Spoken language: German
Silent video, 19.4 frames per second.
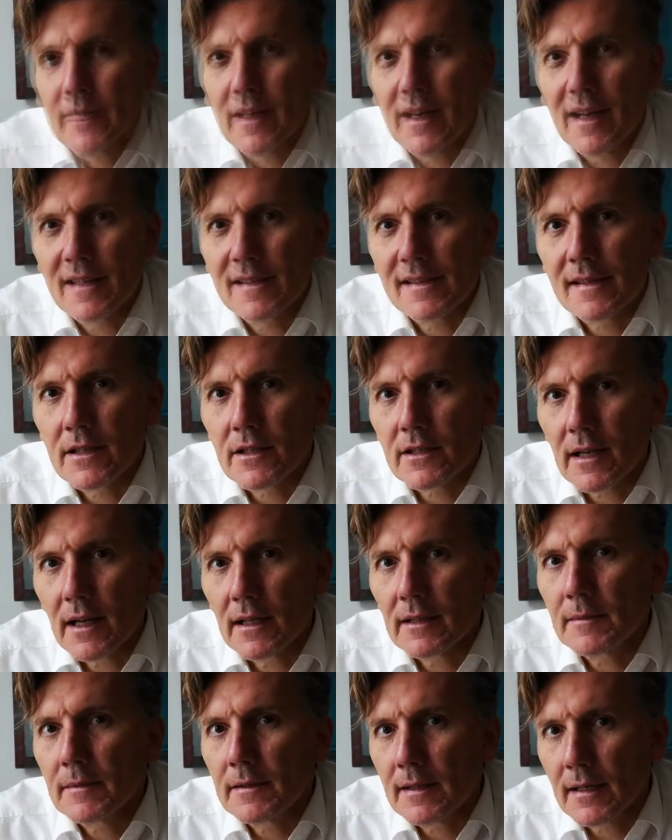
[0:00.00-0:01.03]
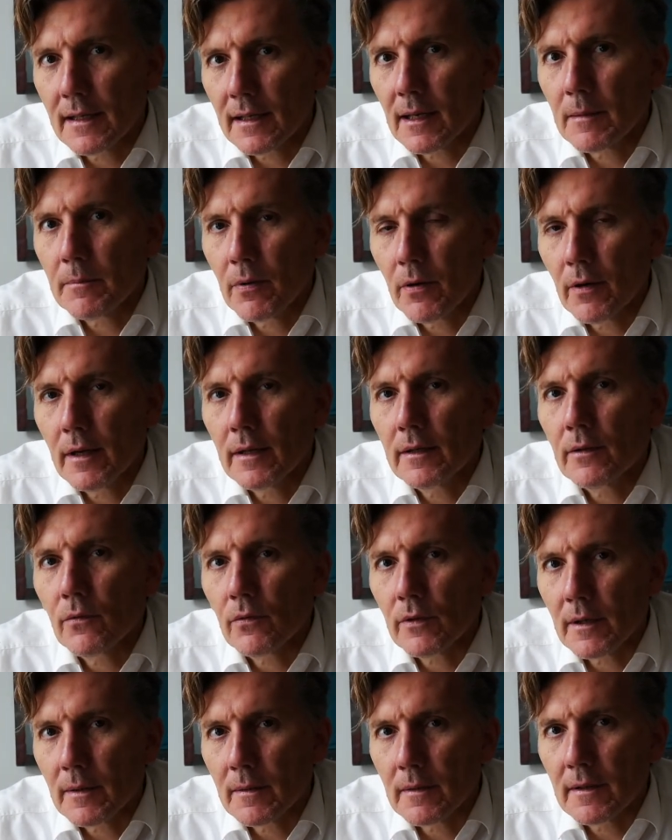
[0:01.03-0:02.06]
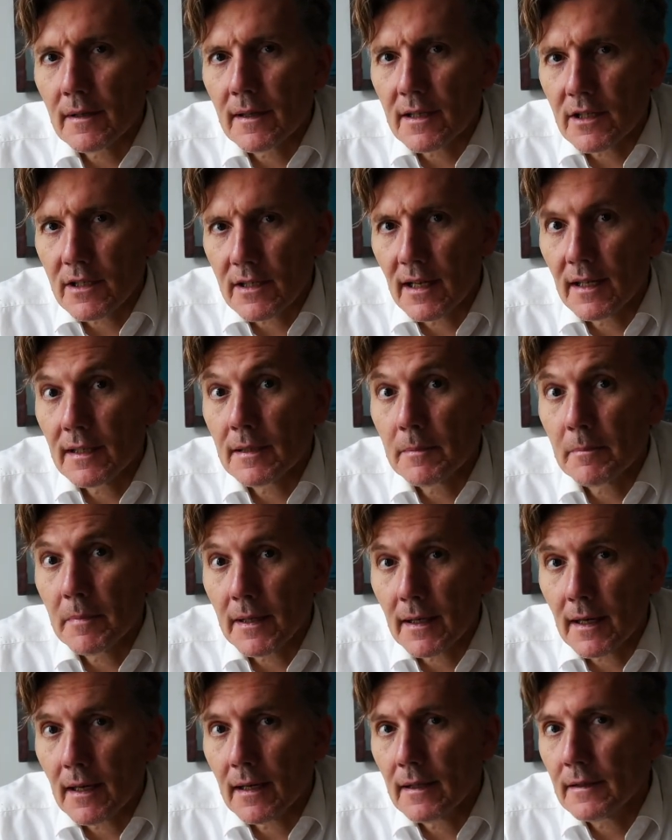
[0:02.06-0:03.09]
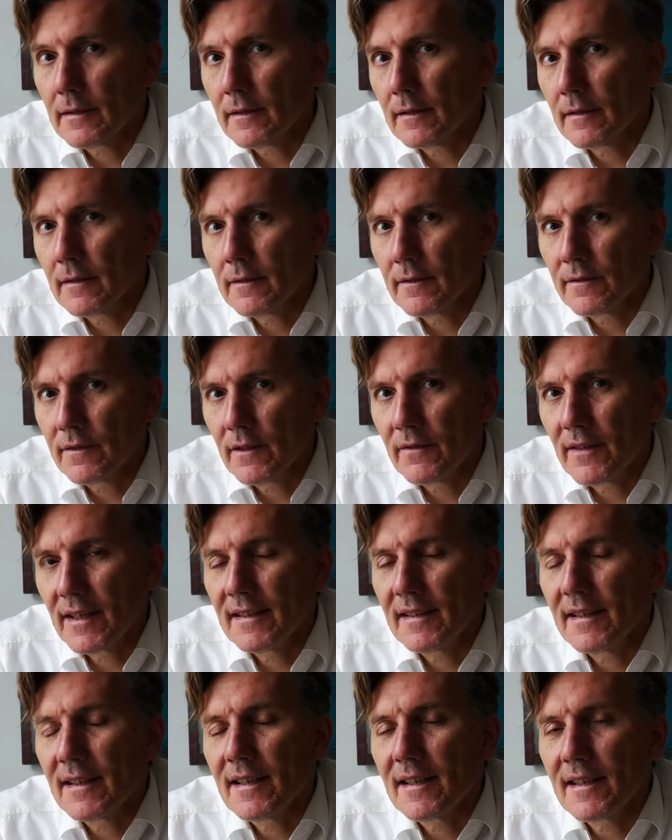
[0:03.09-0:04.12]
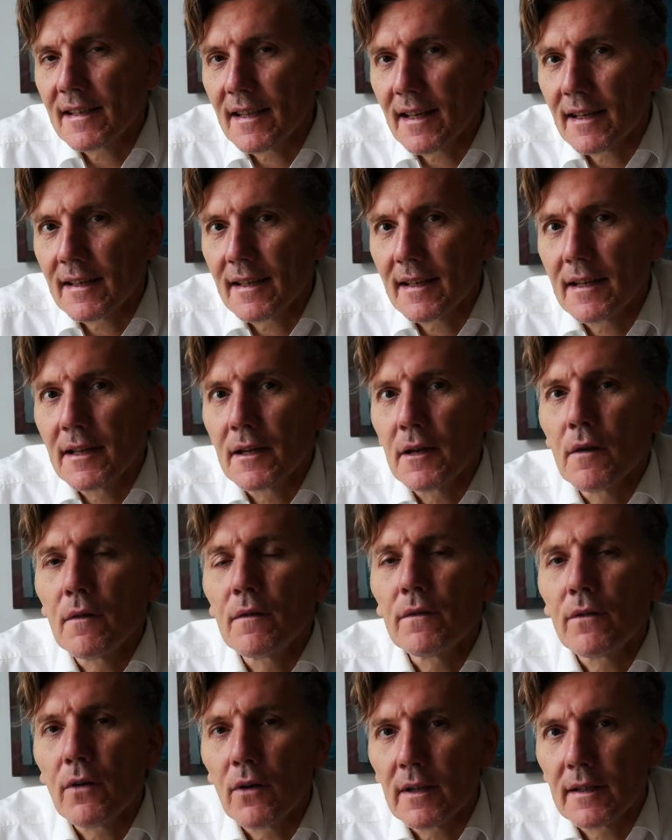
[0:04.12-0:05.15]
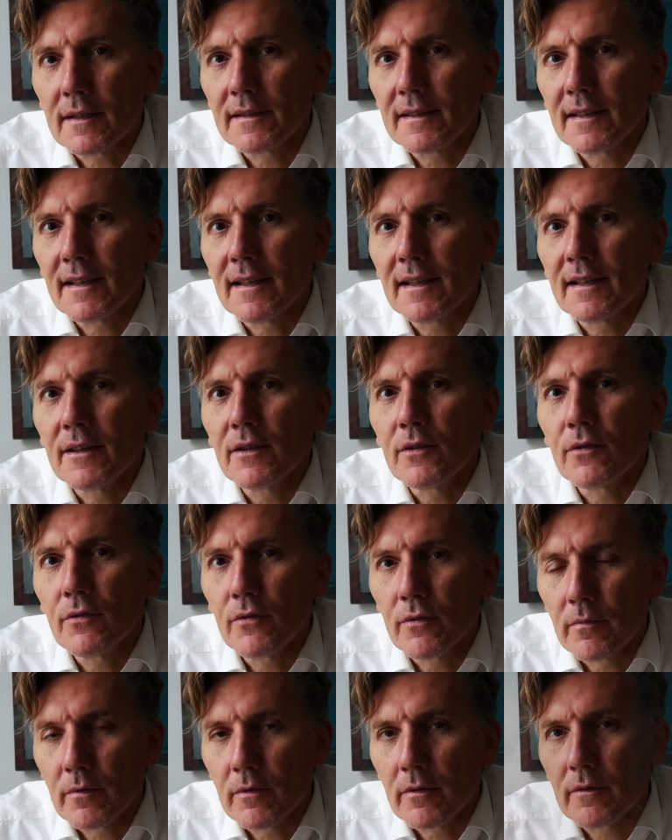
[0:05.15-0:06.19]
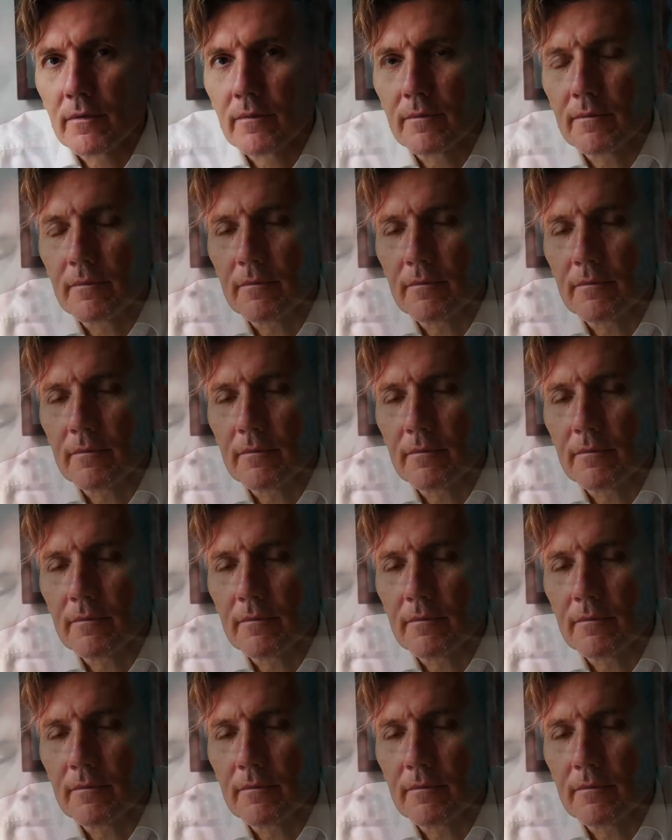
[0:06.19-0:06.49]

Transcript: Als Gestalttherapeut oder Gestaltberater verwende ich gerne folgende Übung.